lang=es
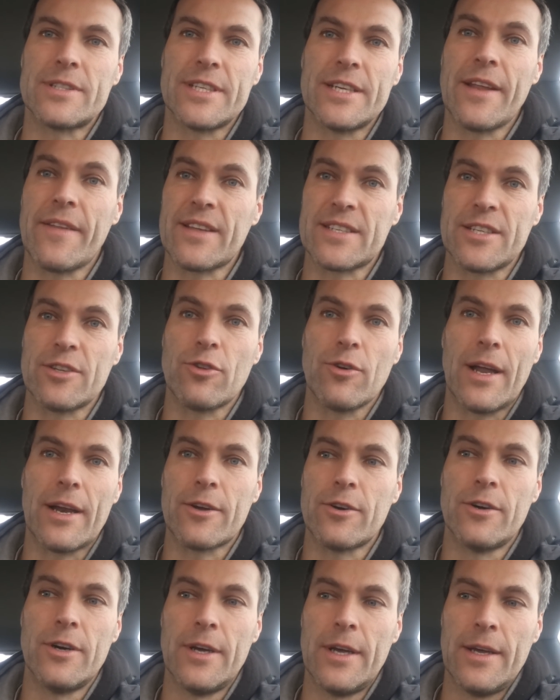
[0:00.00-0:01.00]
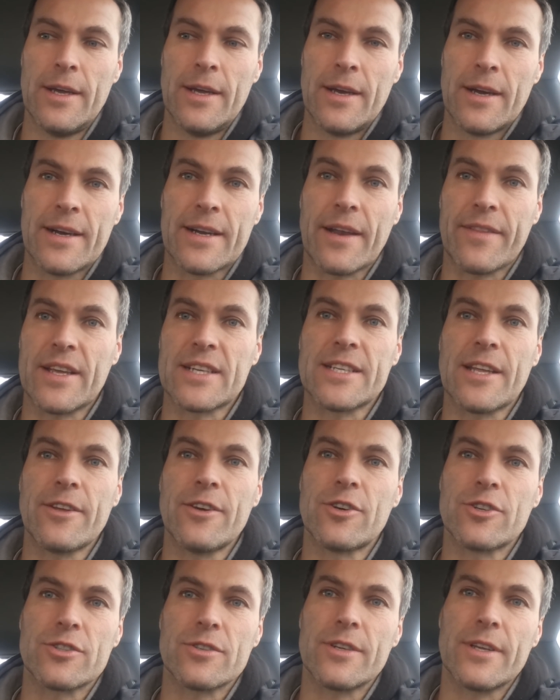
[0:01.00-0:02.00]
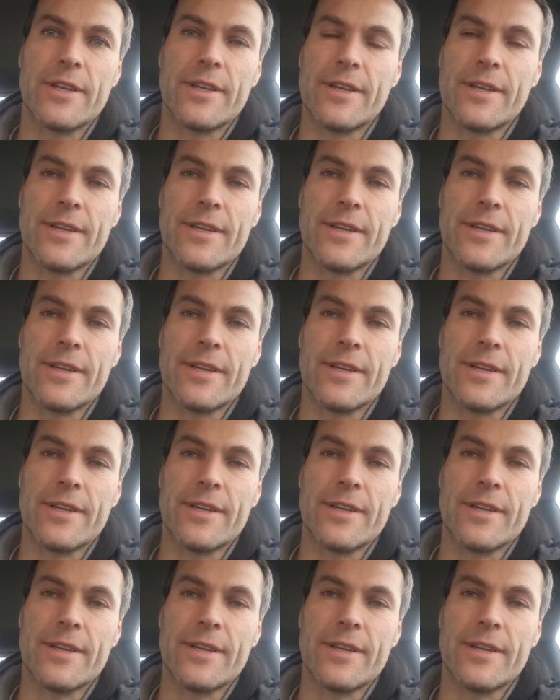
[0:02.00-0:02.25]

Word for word: si necesito algo, gracias a Dios,